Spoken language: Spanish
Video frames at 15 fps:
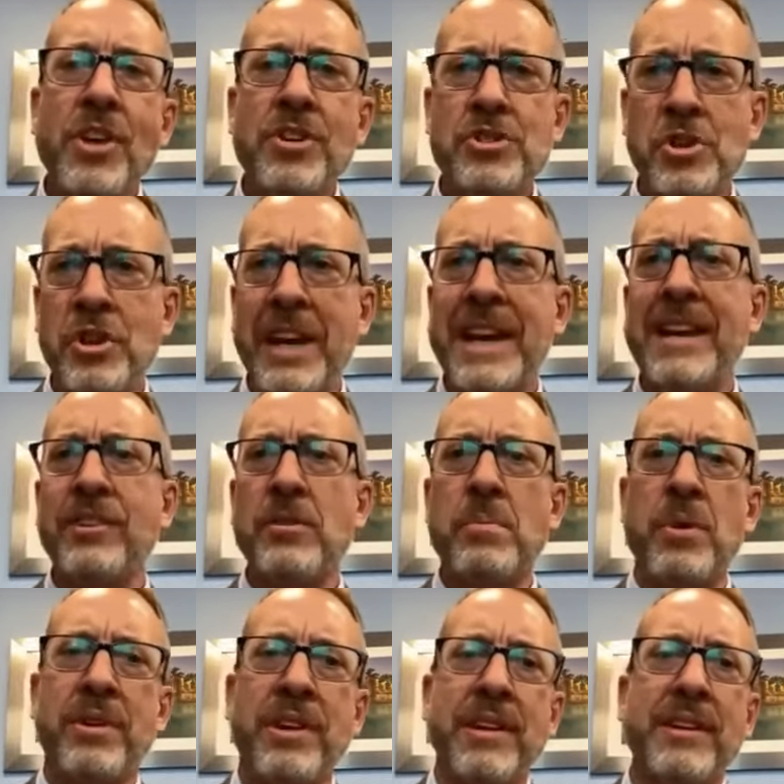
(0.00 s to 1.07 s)
Yo creo que es
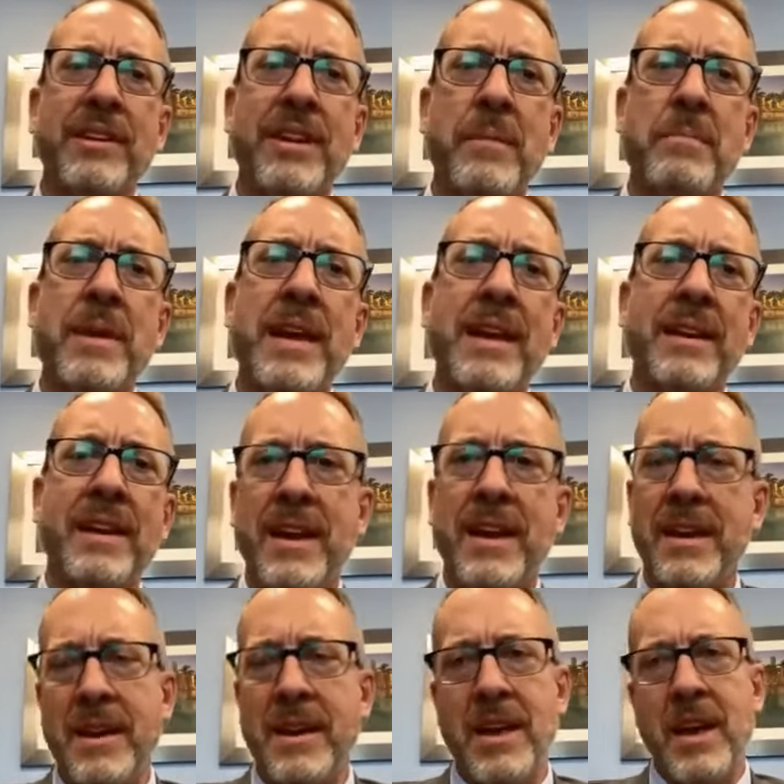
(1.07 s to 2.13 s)
importante también
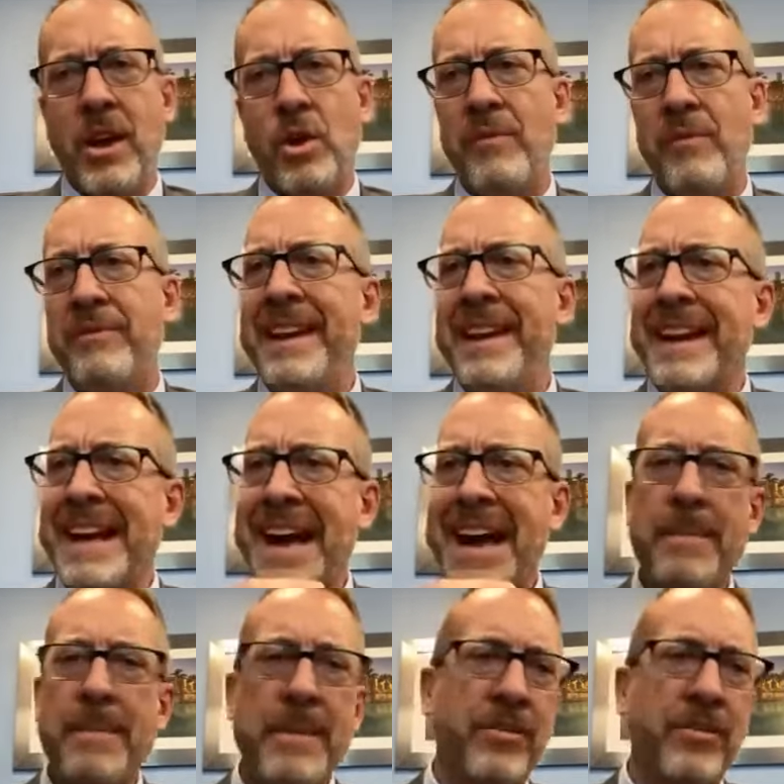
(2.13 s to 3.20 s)
que con Fede
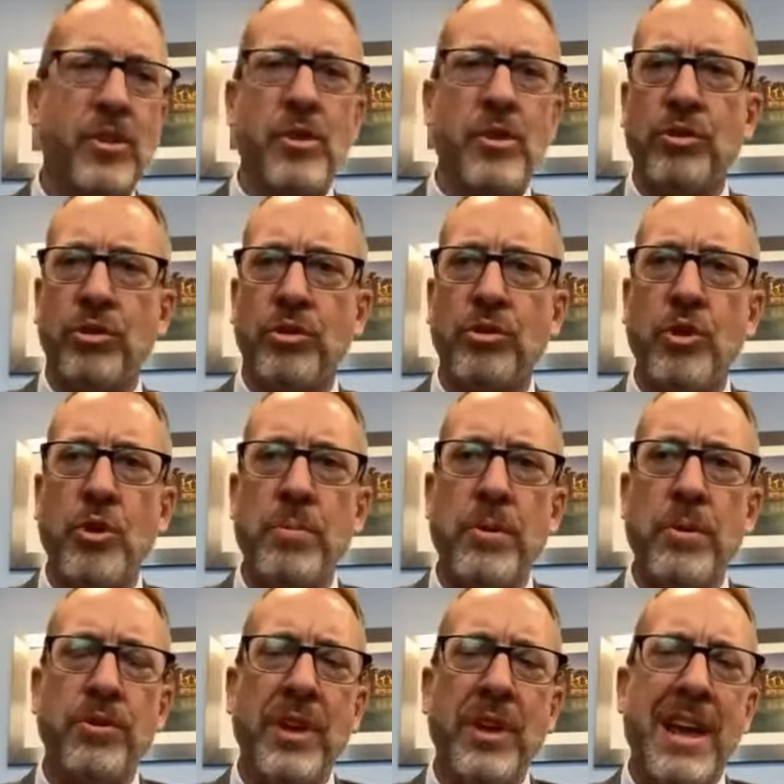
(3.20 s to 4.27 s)
y con otros
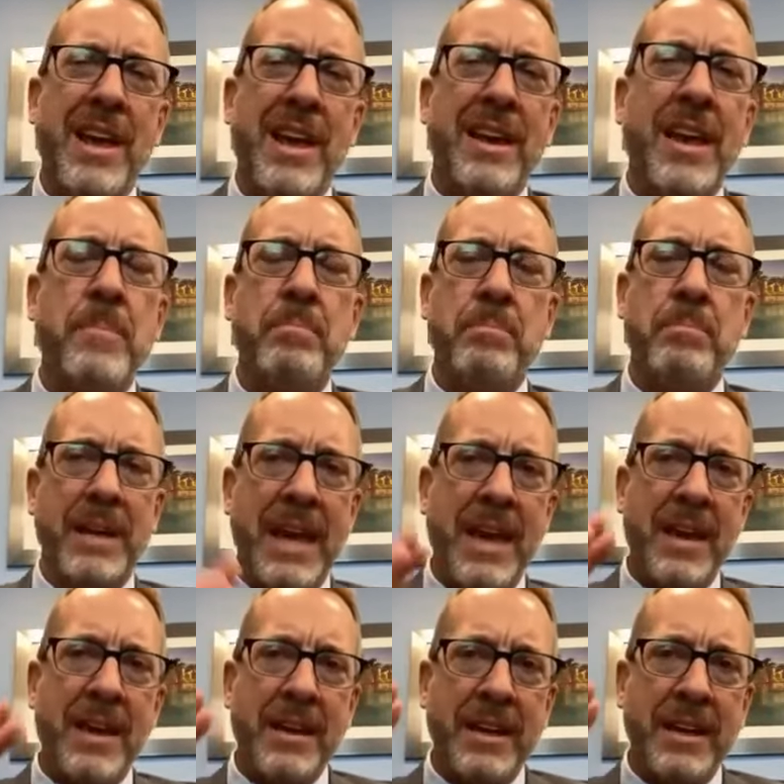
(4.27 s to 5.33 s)
grupos, que,
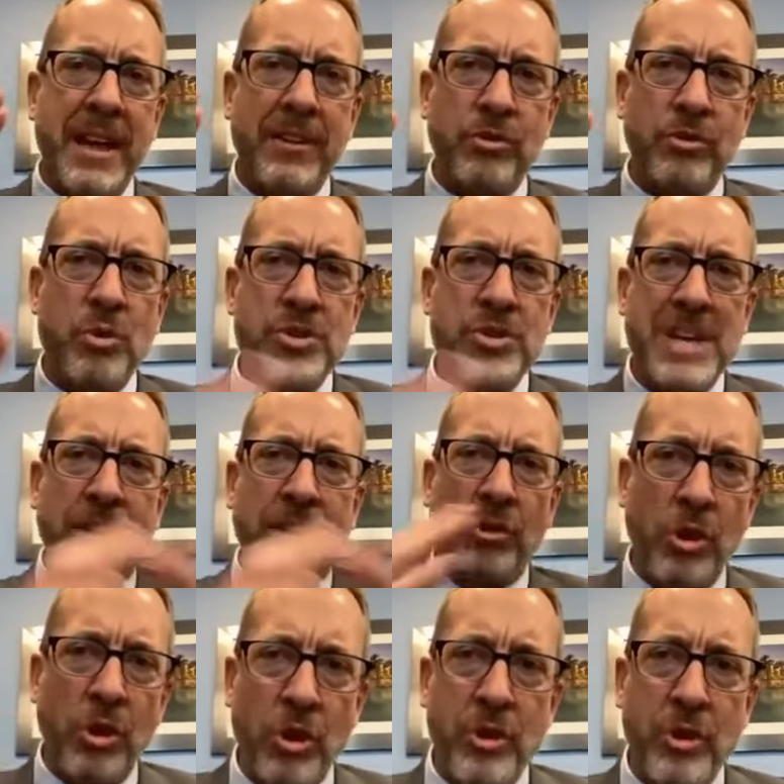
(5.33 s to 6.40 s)
que, que escucha
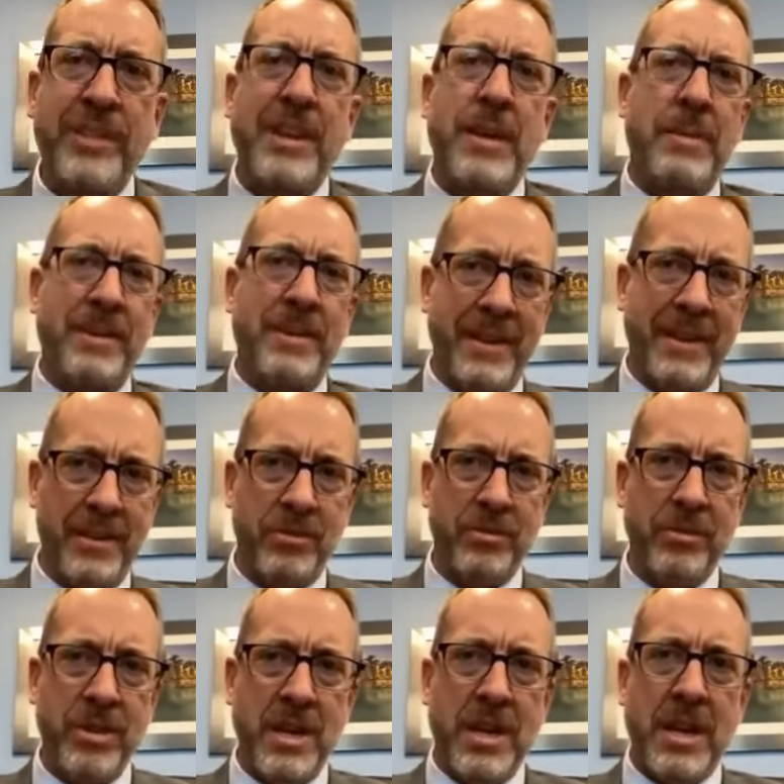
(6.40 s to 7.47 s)
todo lo que está pasando.
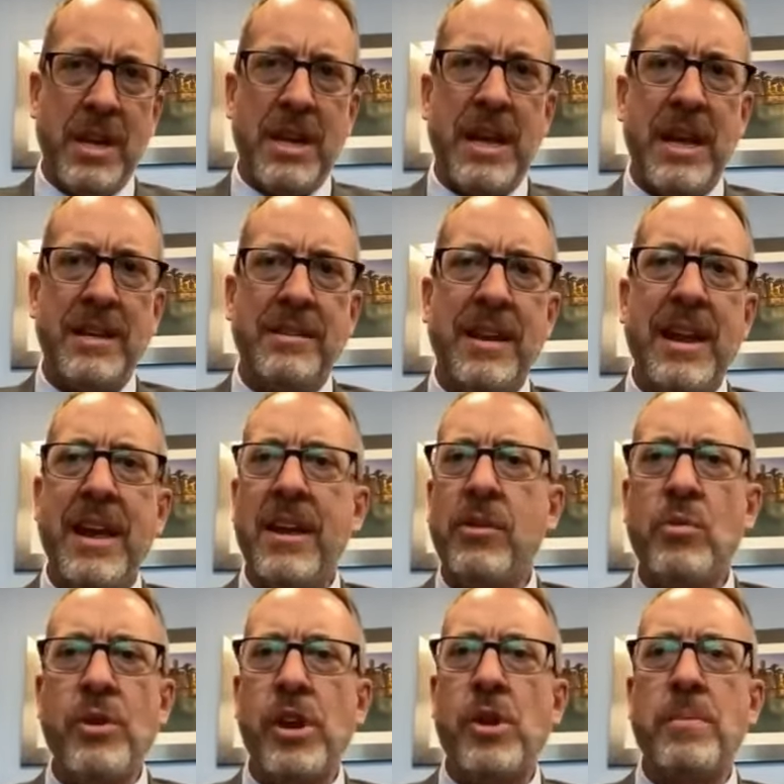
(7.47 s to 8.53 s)
Que tener
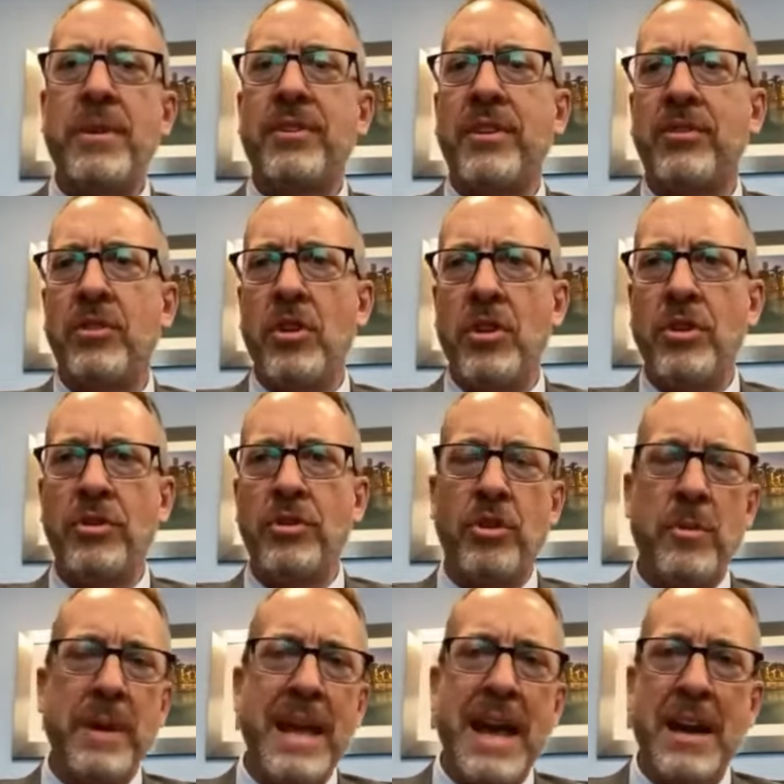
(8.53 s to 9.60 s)
una conversación
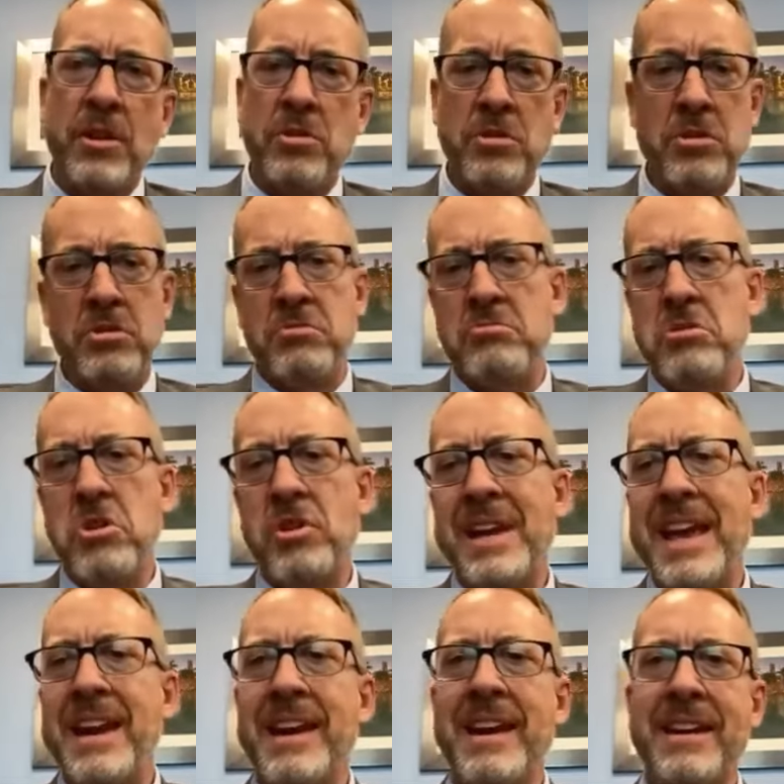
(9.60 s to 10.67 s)
sobre algo no
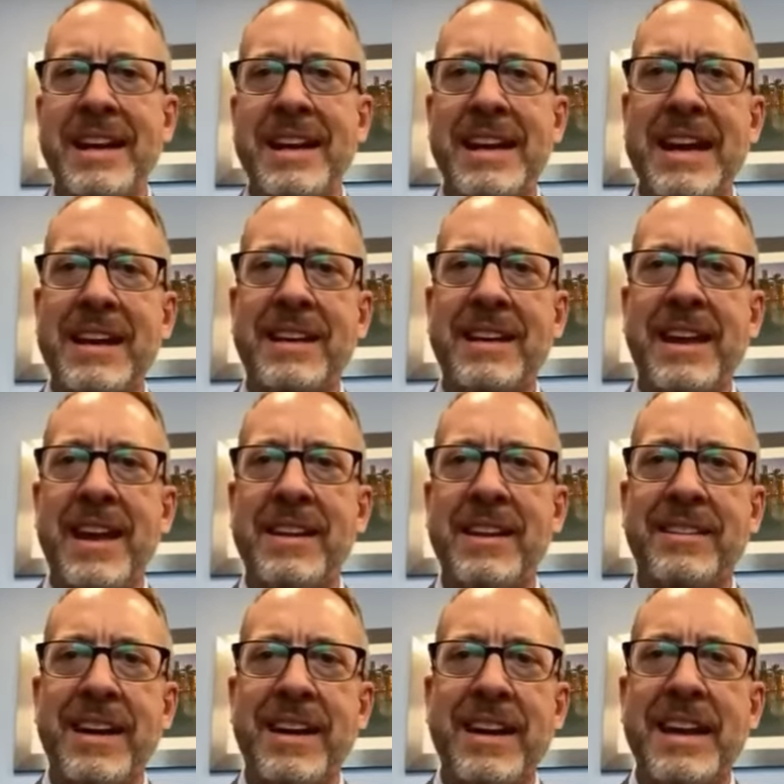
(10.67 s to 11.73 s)
quiere indicar que
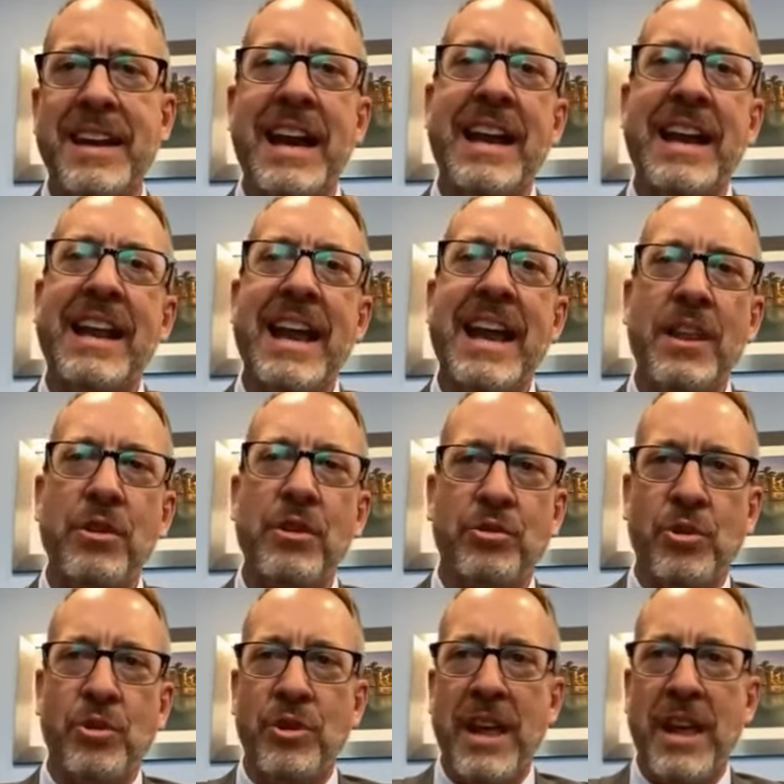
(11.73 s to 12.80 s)
están alineados
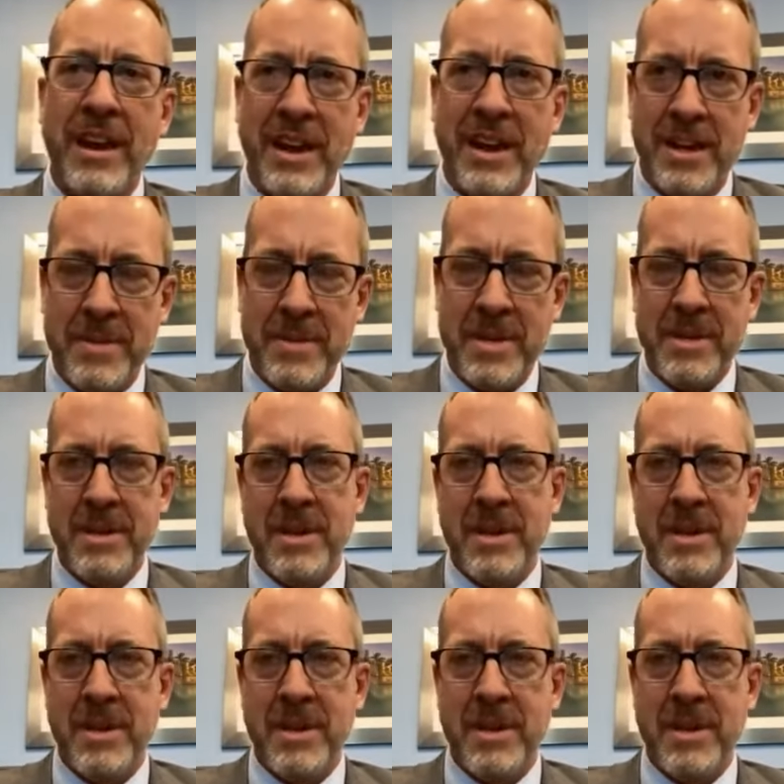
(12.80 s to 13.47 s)
con el régimen,